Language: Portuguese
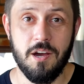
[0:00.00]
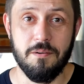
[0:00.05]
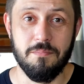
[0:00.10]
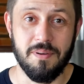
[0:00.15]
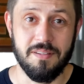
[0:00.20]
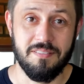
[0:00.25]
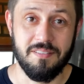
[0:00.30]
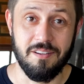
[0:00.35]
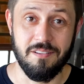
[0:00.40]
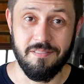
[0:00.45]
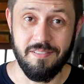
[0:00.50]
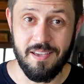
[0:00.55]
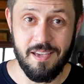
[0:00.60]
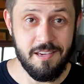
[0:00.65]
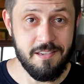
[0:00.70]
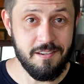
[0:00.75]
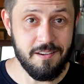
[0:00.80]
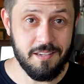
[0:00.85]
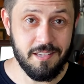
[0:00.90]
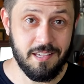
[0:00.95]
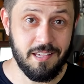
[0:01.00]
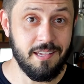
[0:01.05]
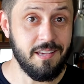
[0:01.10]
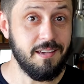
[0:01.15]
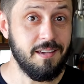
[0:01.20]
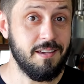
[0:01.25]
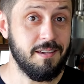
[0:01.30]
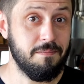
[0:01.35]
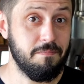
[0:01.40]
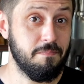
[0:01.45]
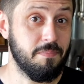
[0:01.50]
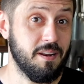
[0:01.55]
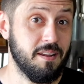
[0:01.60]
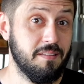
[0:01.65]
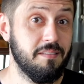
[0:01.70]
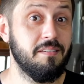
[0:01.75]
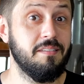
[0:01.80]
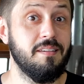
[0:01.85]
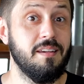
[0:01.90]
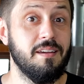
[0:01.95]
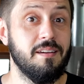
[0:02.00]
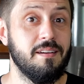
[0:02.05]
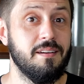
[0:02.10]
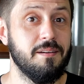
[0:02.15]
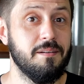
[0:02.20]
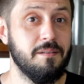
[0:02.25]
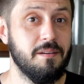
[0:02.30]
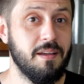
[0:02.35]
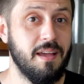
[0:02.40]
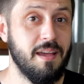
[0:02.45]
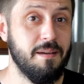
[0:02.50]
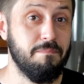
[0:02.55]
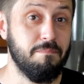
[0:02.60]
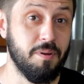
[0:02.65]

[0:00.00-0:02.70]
uma cerveja que para ser é,